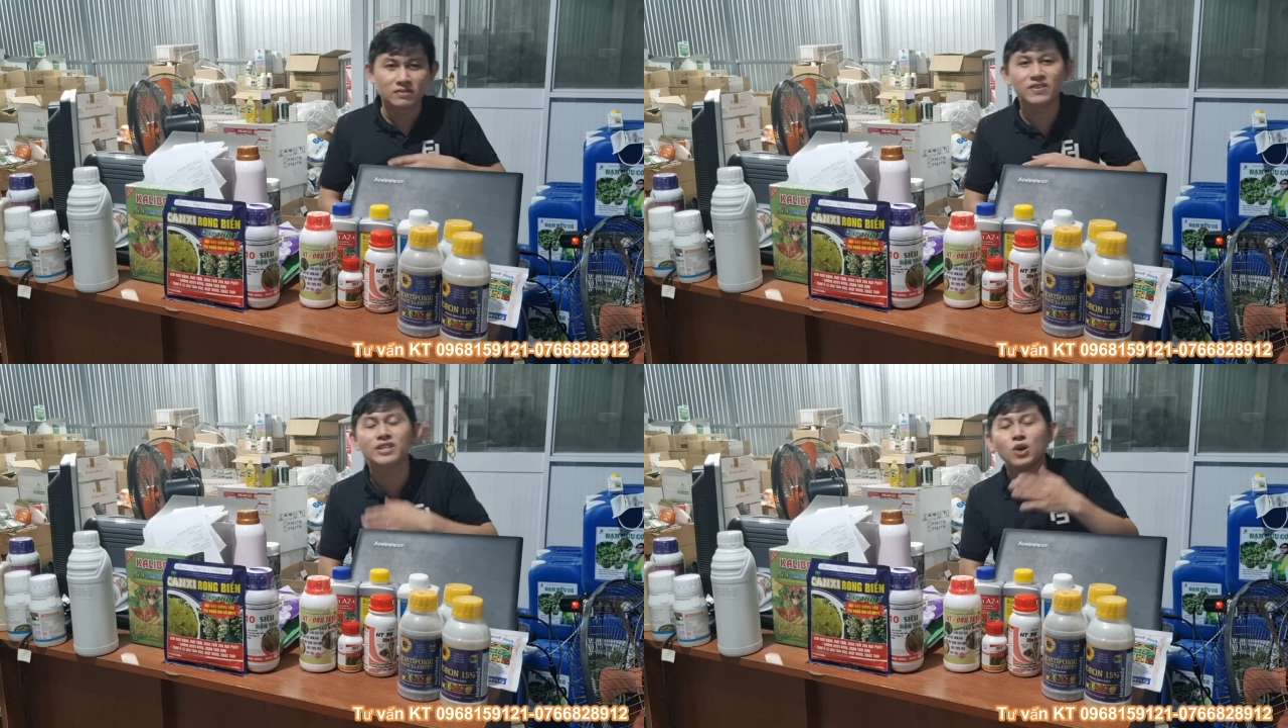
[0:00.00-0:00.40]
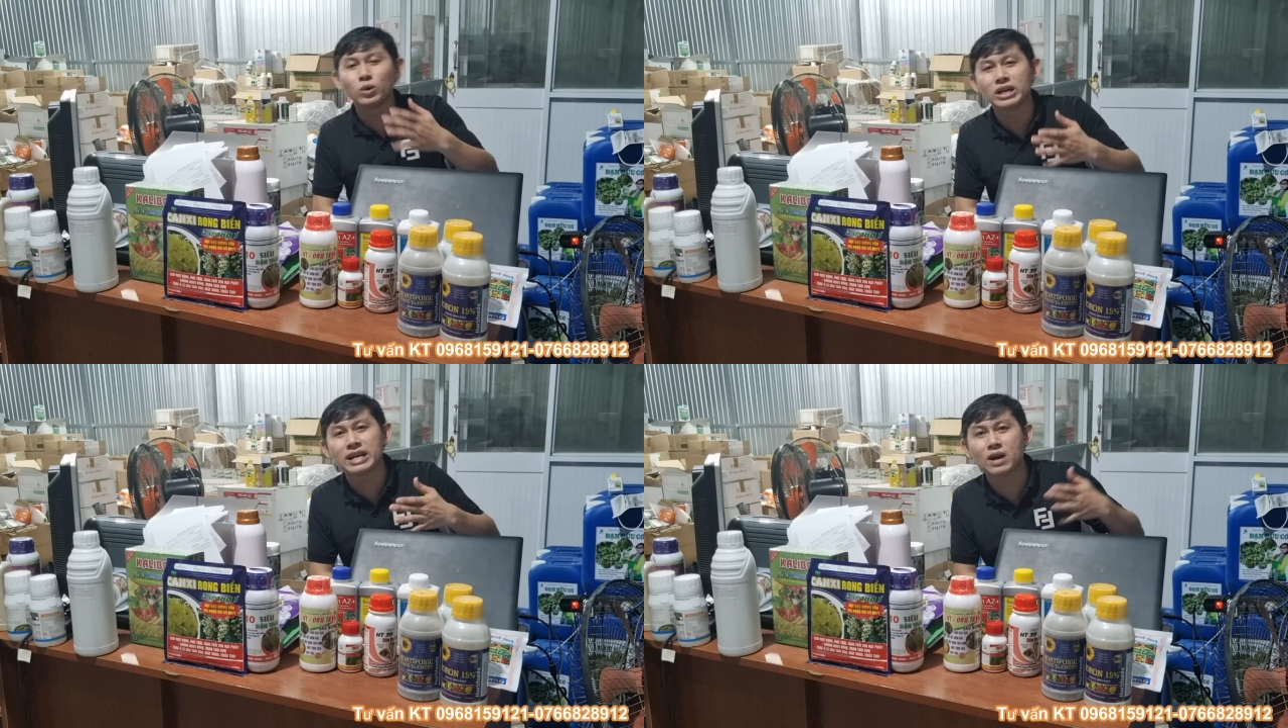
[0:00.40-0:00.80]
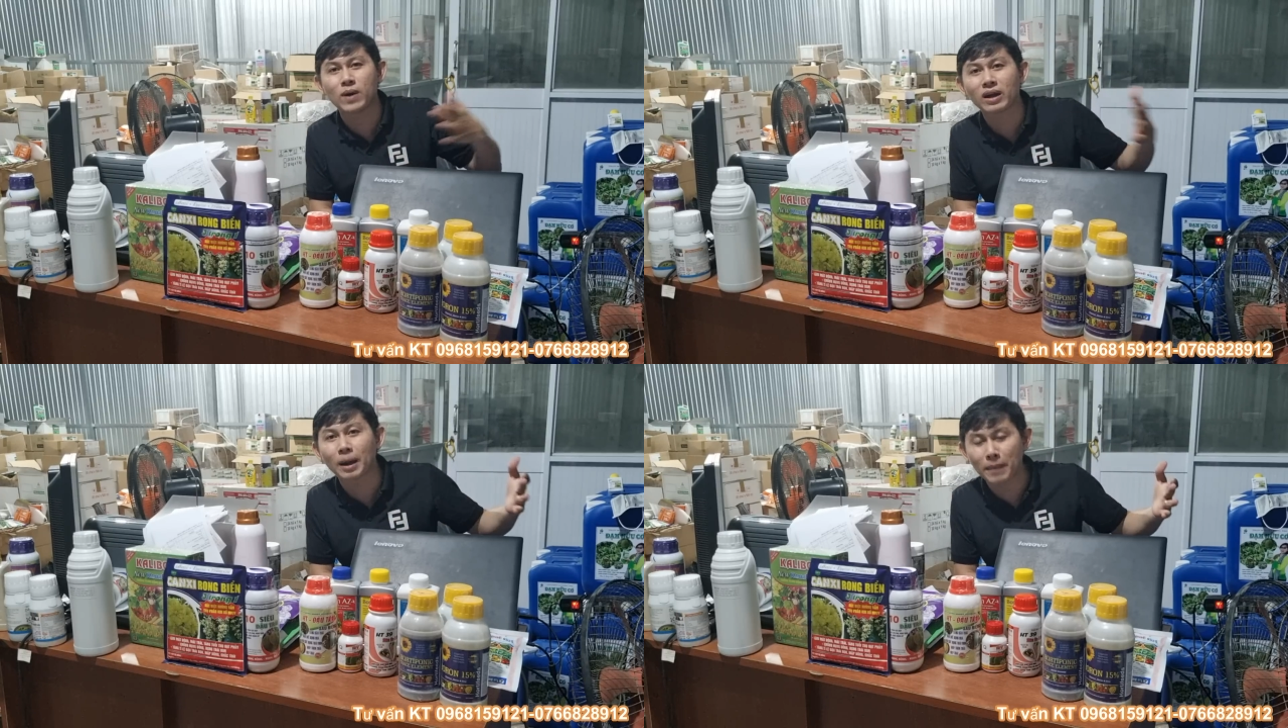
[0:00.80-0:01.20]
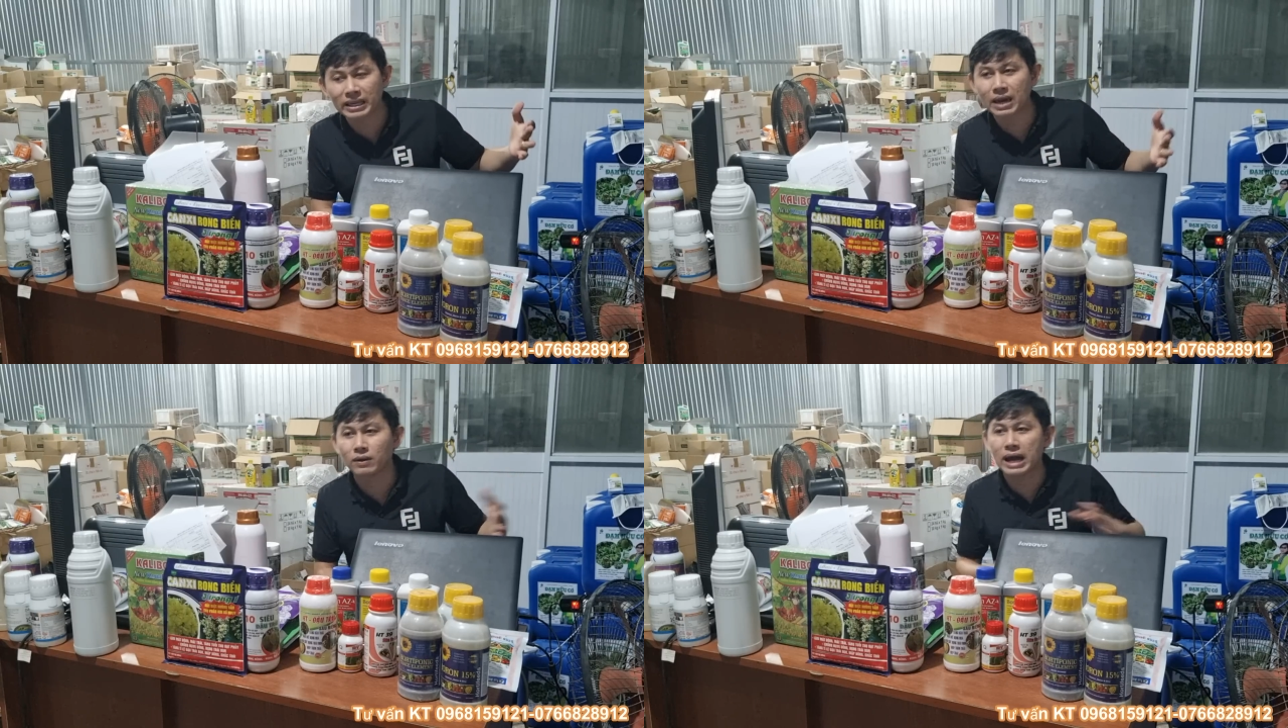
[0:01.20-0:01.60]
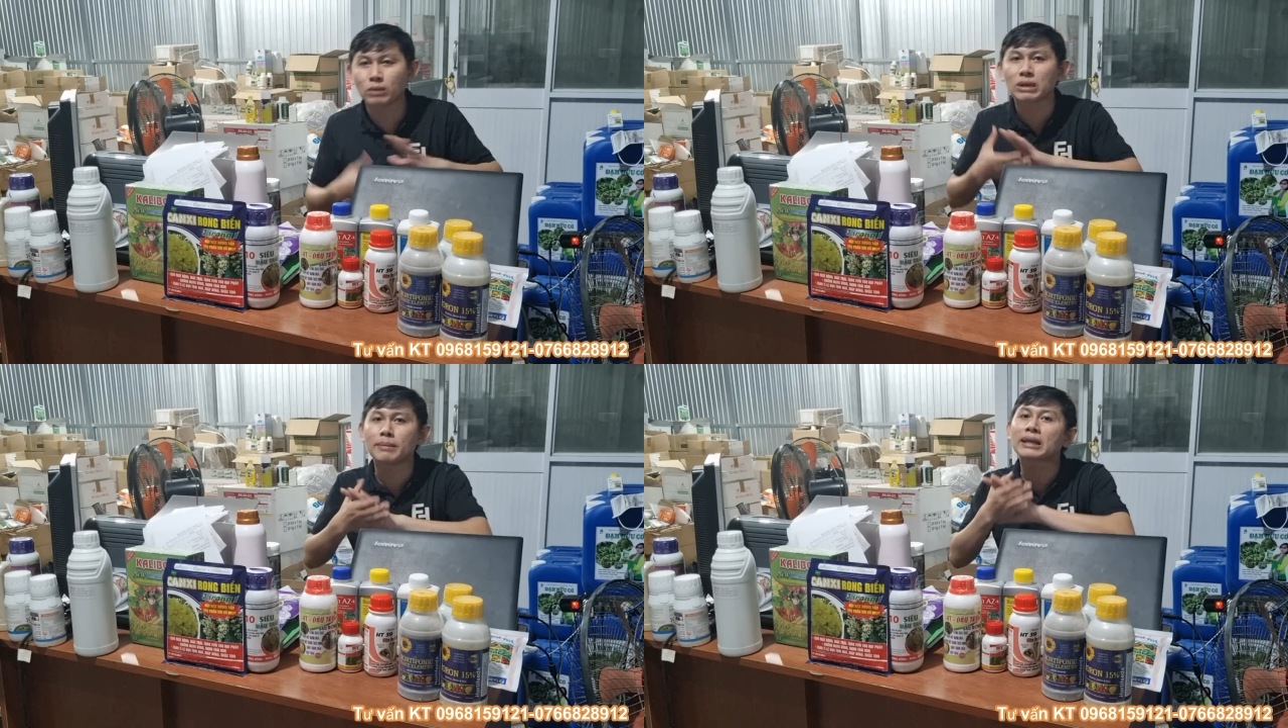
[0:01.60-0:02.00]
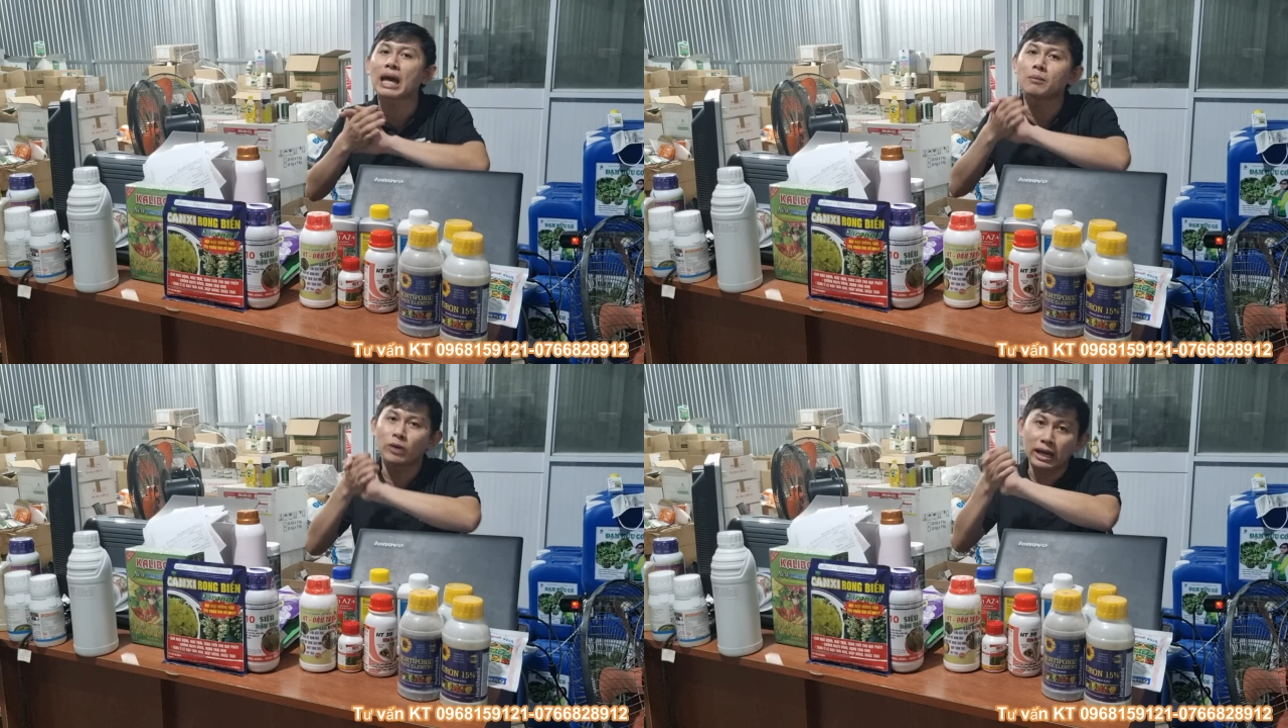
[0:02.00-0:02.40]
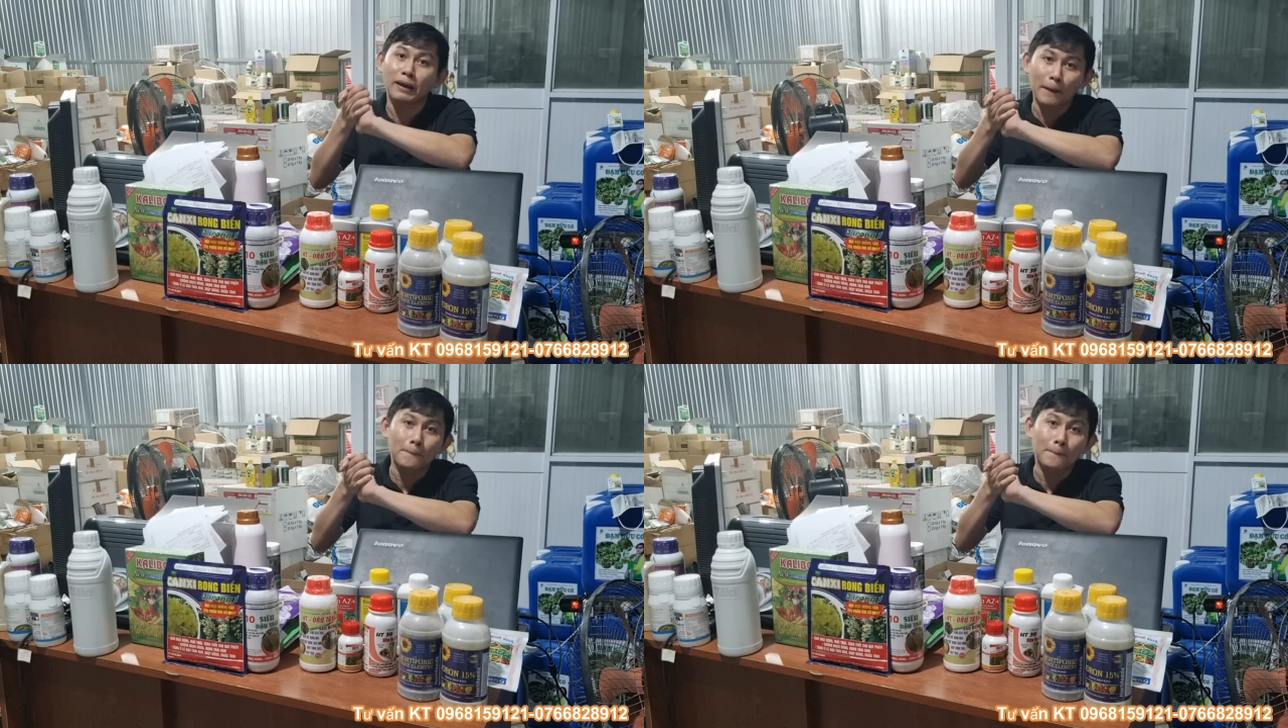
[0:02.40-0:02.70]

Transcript: Ví dụ đi ra ngoài có gặp mặt nhau, chúng ta bắt tay một cái